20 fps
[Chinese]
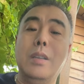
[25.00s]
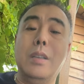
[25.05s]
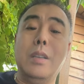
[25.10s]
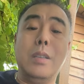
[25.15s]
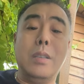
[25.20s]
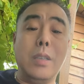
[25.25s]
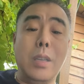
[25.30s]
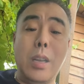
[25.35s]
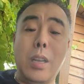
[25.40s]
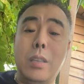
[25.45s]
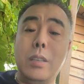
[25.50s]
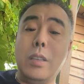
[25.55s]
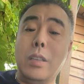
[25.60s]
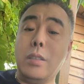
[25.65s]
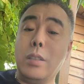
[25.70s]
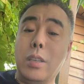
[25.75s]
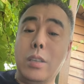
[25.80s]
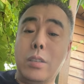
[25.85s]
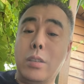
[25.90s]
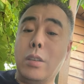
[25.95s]
这两天
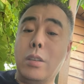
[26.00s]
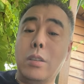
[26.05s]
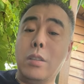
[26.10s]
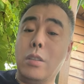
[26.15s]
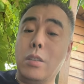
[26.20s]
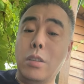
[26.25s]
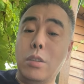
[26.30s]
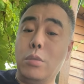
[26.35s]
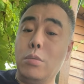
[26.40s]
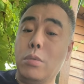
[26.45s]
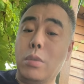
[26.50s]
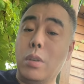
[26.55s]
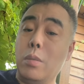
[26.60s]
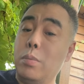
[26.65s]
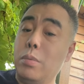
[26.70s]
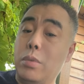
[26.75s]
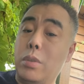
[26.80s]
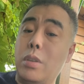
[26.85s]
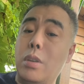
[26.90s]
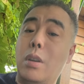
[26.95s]
这事儿的热度可
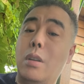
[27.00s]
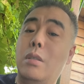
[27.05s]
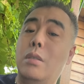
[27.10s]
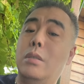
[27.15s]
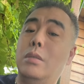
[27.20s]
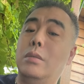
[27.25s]
不小。